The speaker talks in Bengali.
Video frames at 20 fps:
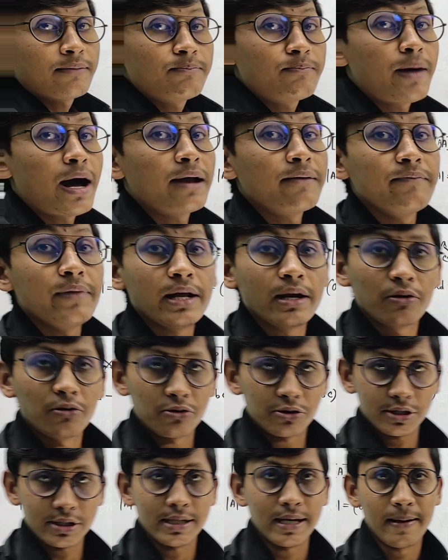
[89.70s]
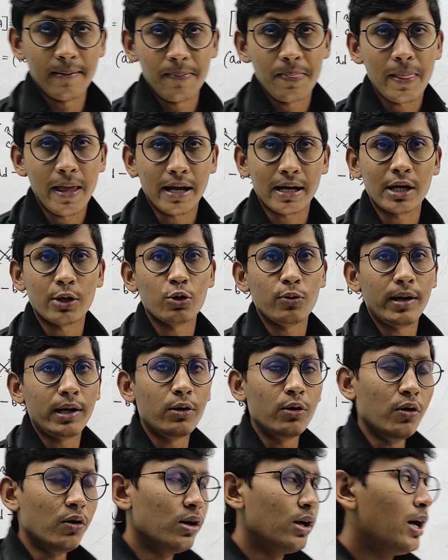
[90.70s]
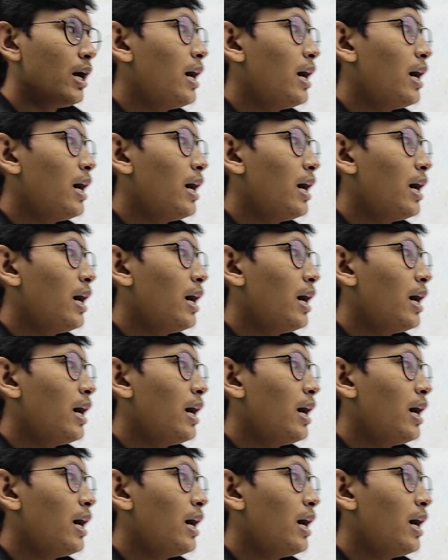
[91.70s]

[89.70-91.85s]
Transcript: একটা মান বের করছি এটা টু বাই টু